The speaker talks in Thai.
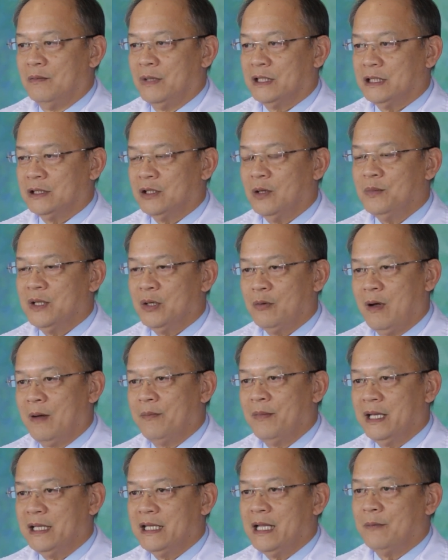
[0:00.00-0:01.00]
มันจะต้องมีค
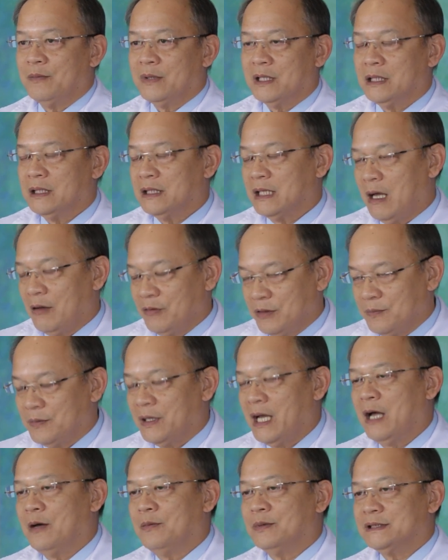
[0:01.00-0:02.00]
วามแม่นยำเกิน
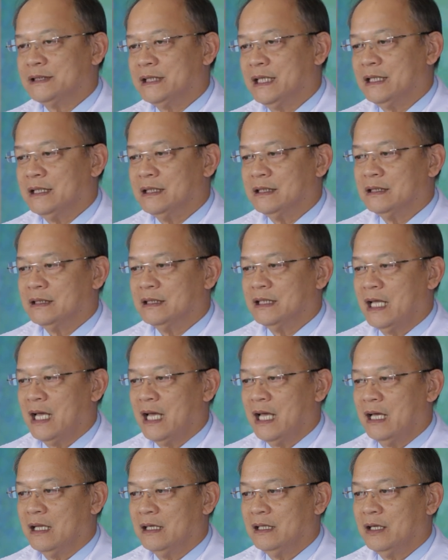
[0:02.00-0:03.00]
99%
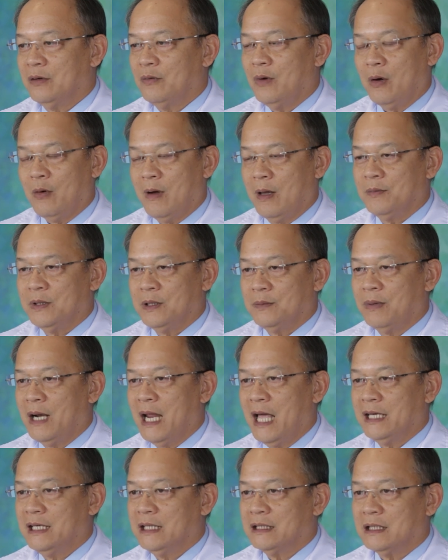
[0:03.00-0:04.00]
นะฮะเรียกว่าความผิดพ
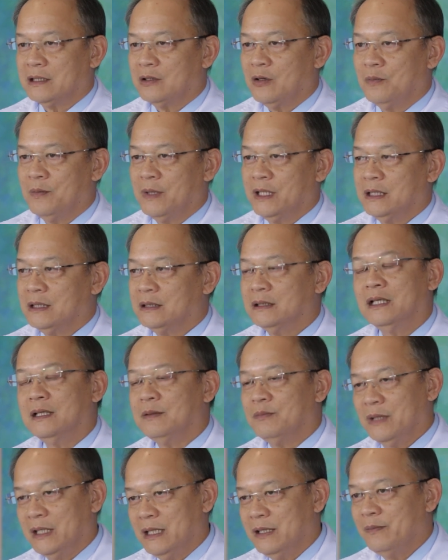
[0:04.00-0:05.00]
ลาดเนี่ยจะต้องไม่ถึง
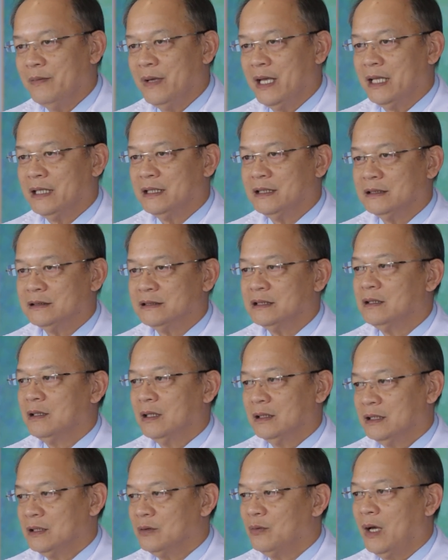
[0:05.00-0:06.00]
1มิลลิเมตรซึ่ง
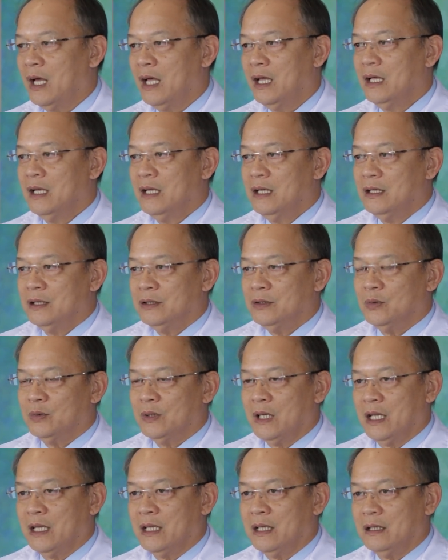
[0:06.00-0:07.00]
ก็ถือว่าอ
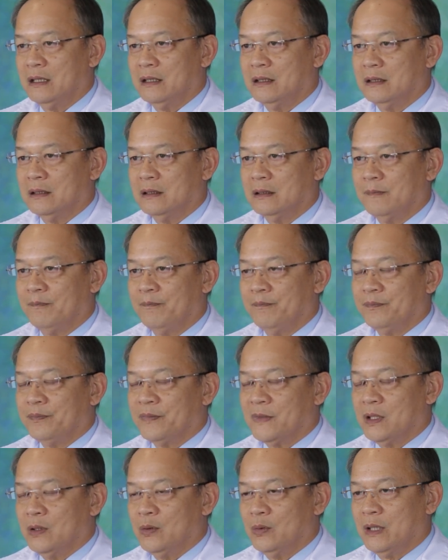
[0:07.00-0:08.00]
ยู่ใน
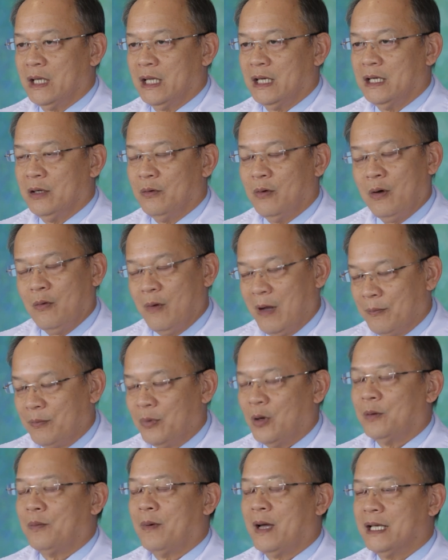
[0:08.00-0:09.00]
อยู่ในเรียกว่าความ
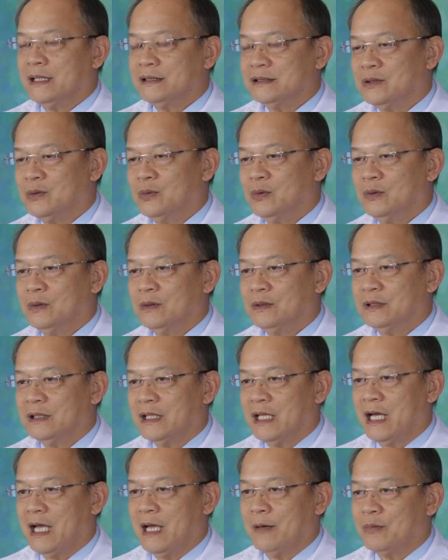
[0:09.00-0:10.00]
ปลอดภัยสูง
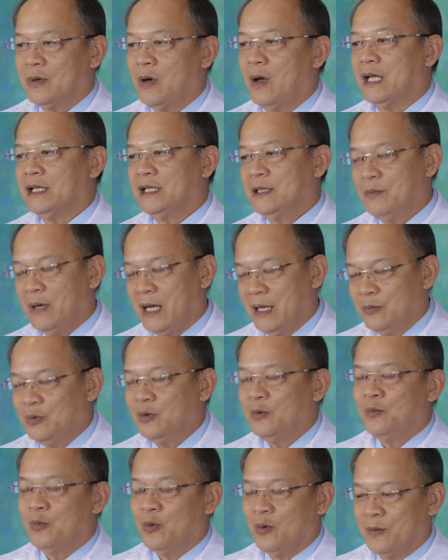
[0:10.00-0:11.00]
นะครับ ก็อธิบาย
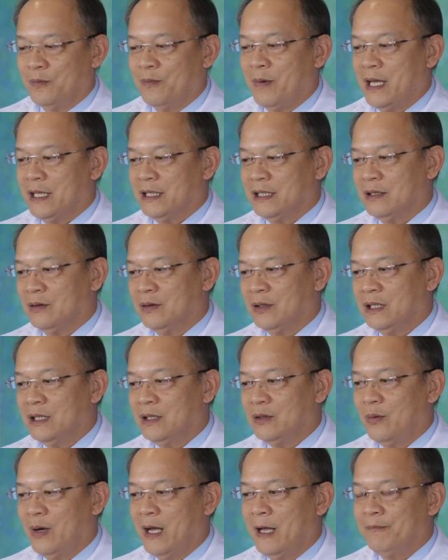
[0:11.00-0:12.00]
ผู้ป่วยไปเกี่ยวกับ
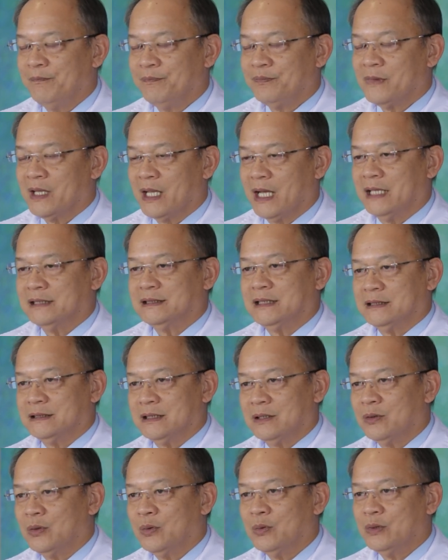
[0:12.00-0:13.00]
เรื่องว่าการใส่
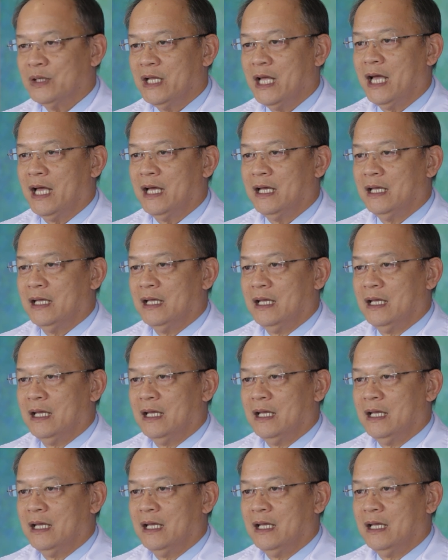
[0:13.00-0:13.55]
สกรูเนี่ย